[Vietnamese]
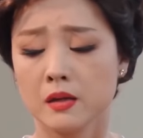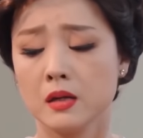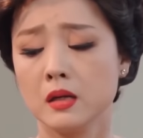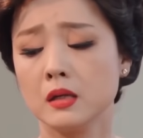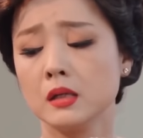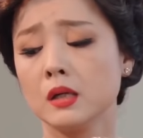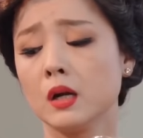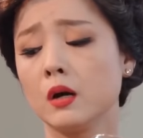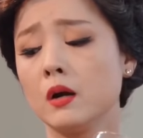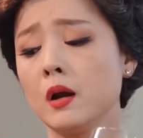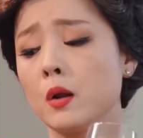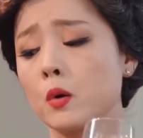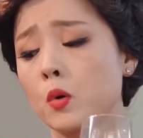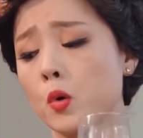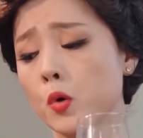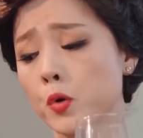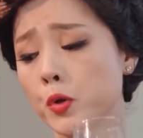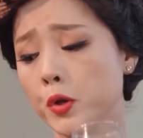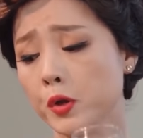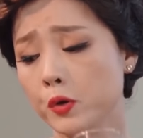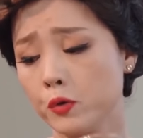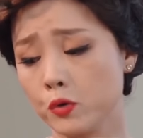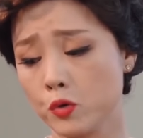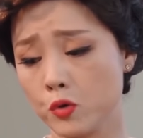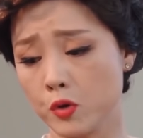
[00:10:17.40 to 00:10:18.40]
đừng nói là cô
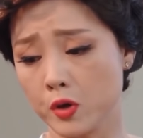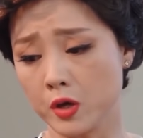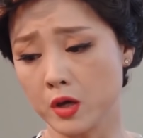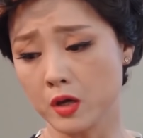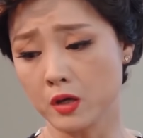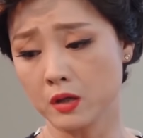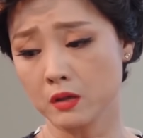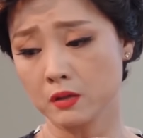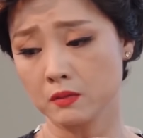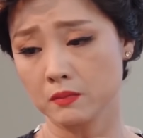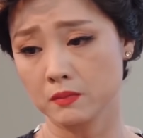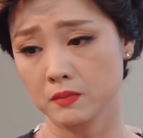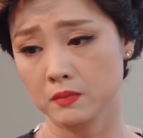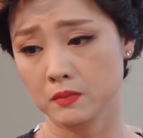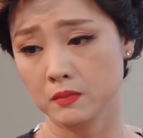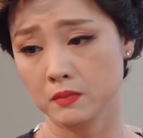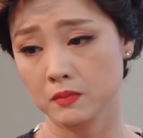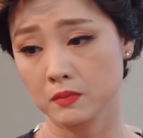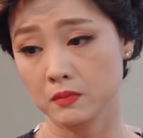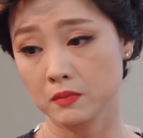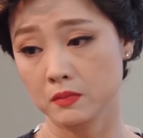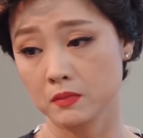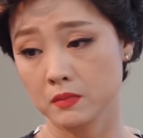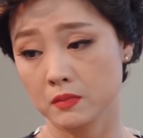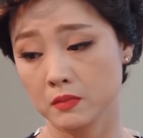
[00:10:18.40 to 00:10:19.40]
nhiều chuyện
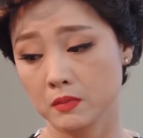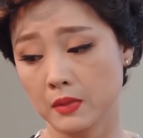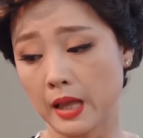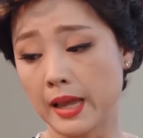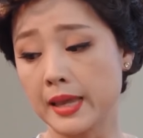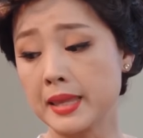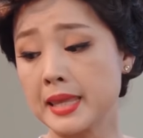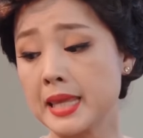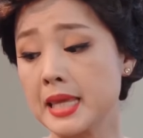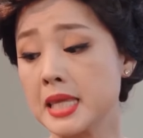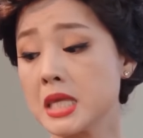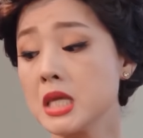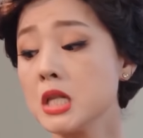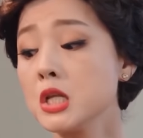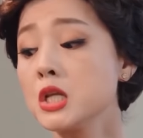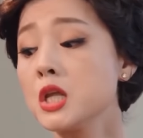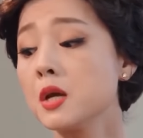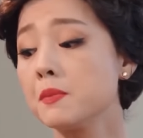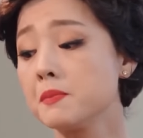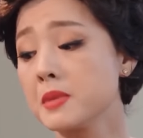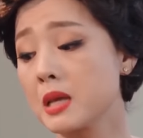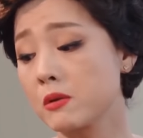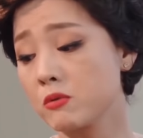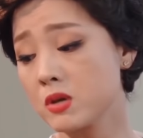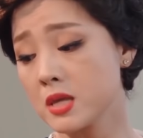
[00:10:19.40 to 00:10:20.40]
thay vì dính
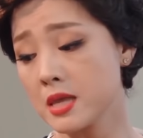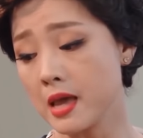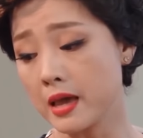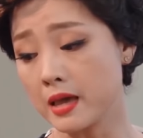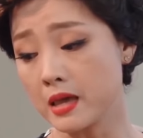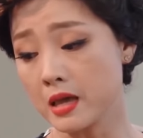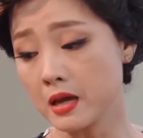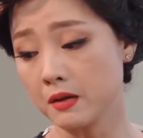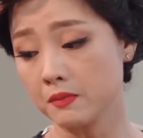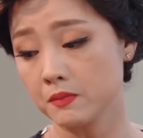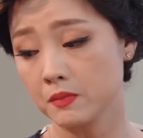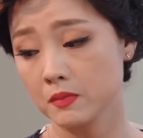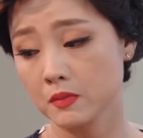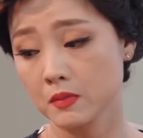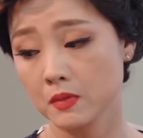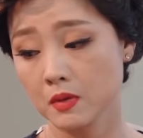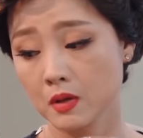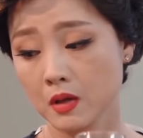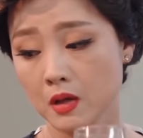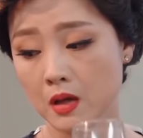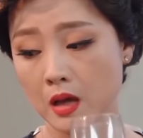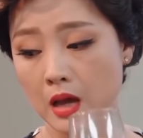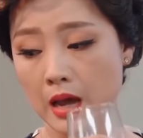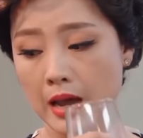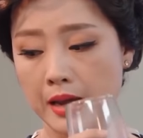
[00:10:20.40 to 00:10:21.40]
chùm nhau như vậy á
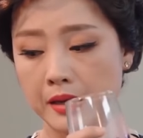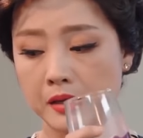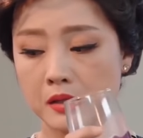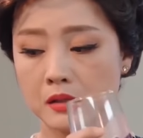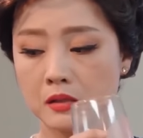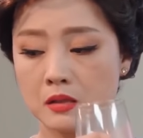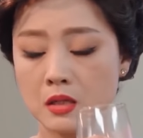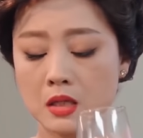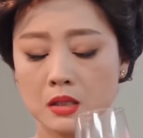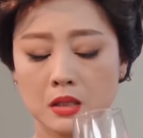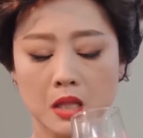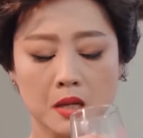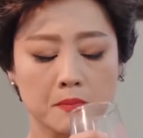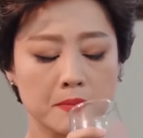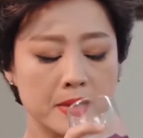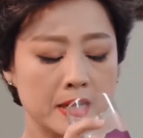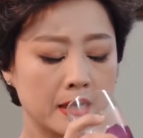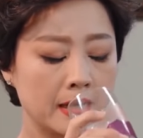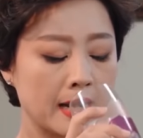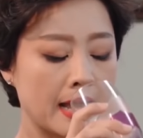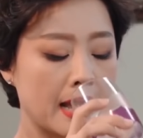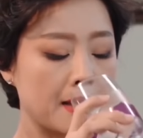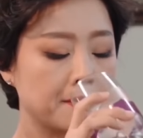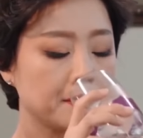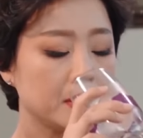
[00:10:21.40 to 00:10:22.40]
hai đứa nên tìm
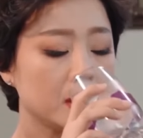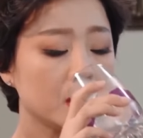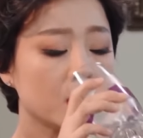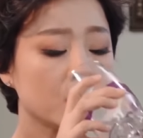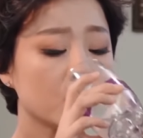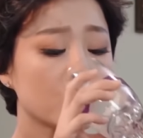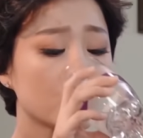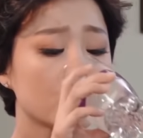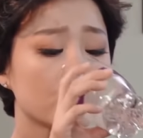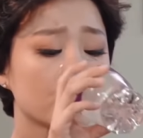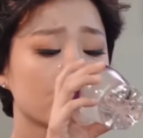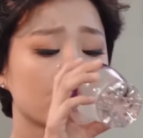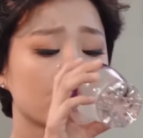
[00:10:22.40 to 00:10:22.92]
việc làm đi